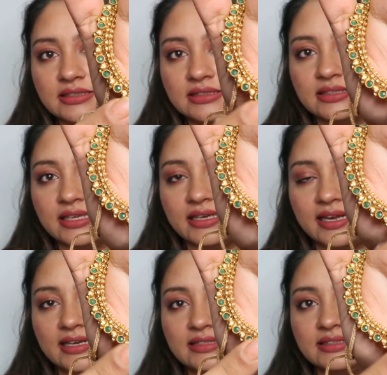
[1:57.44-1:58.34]
से
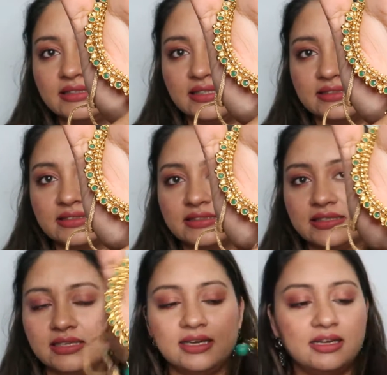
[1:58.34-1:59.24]
नेकलेस से देख
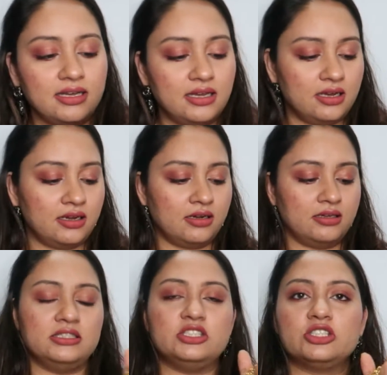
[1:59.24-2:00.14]
सकते हैं
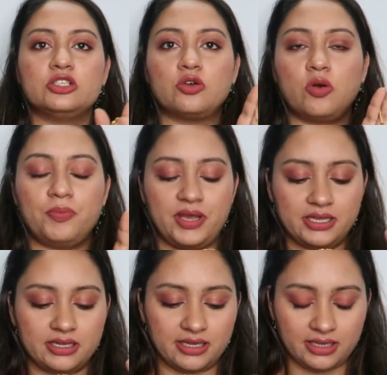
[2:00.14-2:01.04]
आ, नीचे ड्रॉप
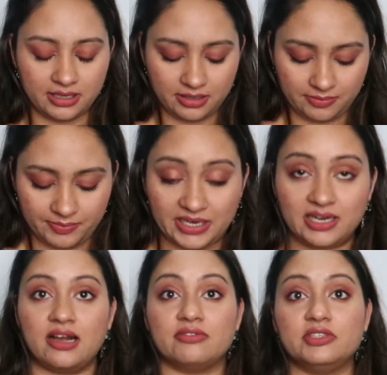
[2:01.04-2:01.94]
है ये
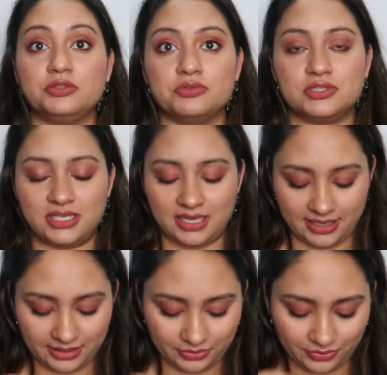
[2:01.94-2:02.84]
मैंने काफ़ी यूज़ किया
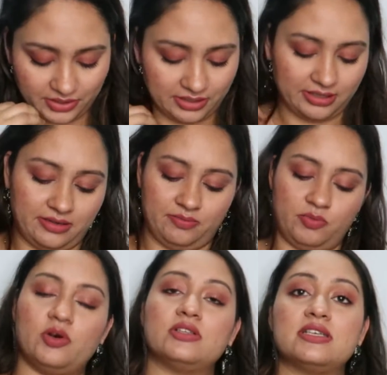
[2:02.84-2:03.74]
है क्योंकि ये
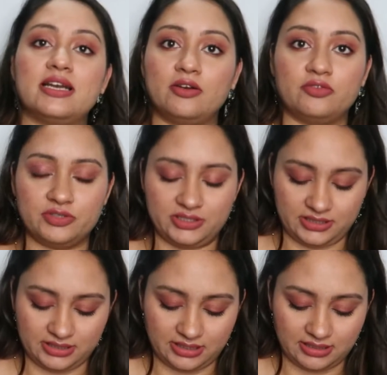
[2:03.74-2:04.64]
बहुत सारे
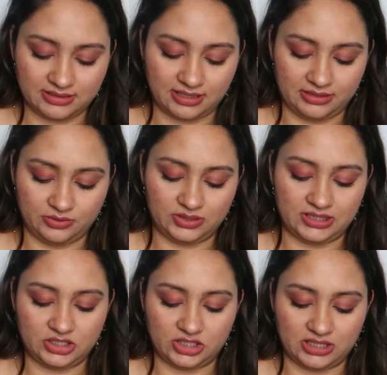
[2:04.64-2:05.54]
आउटफिट्स के साथ साड़ियों के
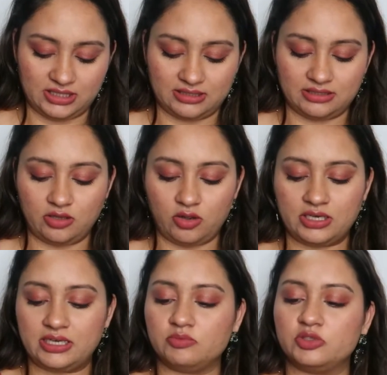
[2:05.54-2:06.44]
साथ चला रहा था
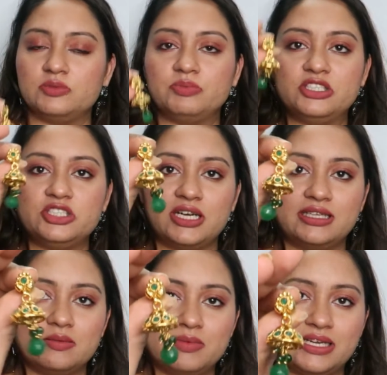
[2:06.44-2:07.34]
और ये मुझे अपनी
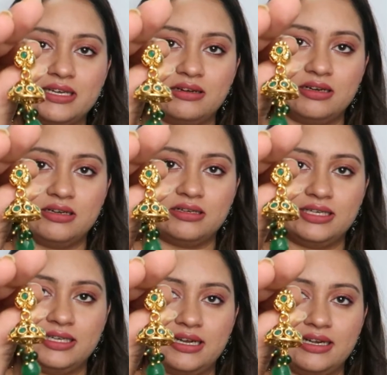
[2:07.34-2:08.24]
शादी में आ,
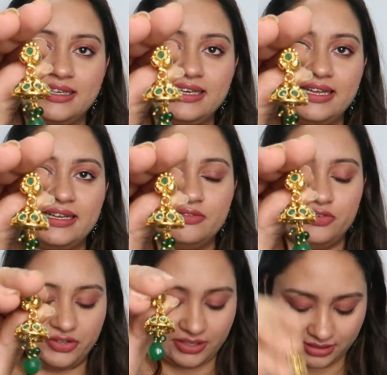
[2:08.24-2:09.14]
हाँ, एक आंटी ने
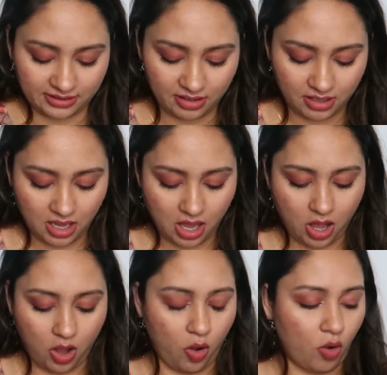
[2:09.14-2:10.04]
गिफ्ट किया था
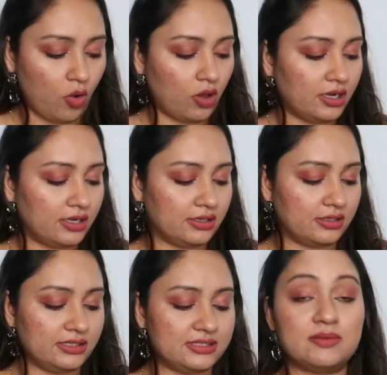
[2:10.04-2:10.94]
और
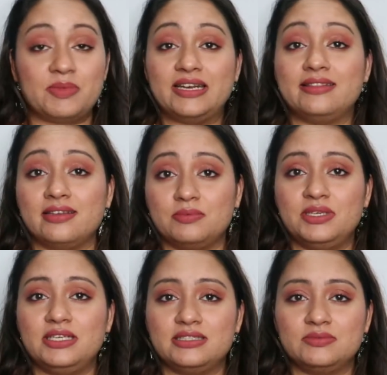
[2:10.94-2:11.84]
इसे मैंने
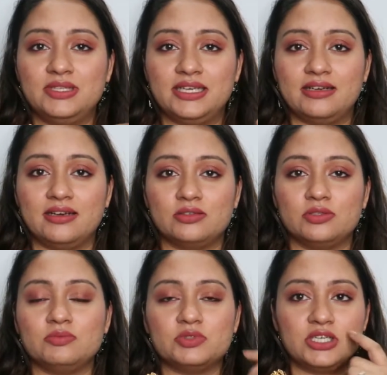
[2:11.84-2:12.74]
तभी जब देखा
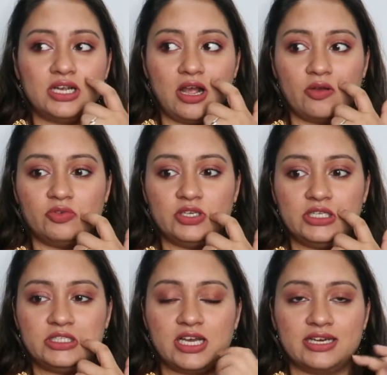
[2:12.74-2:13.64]
तो ये मुझे
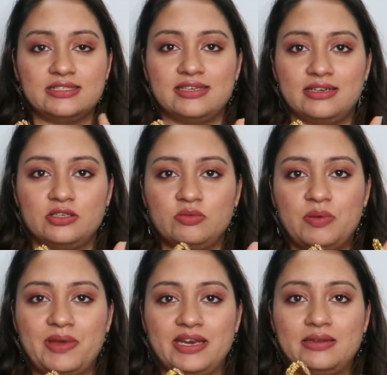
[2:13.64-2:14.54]
काफ़ी सारे साड़ियों
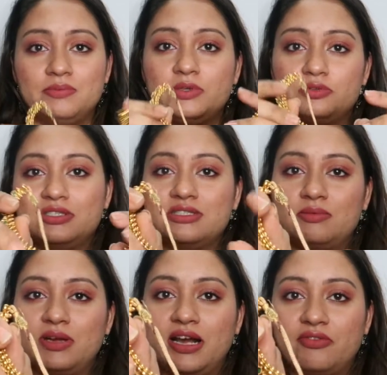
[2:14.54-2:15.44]
में पहनने में उसी
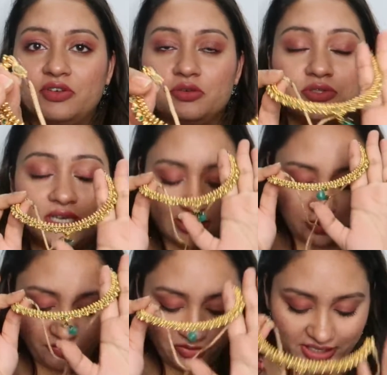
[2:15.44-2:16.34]
समय काफ़ी यूज़
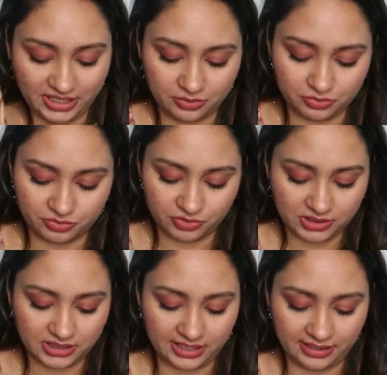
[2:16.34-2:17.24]
आएगा तो वेरी
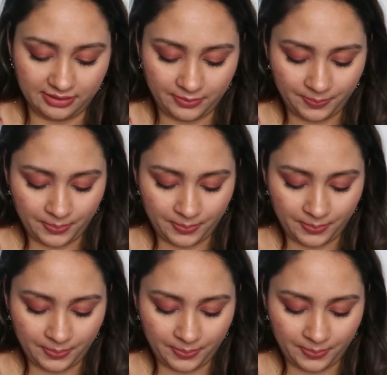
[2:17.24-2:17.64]
यूजफुल थिंग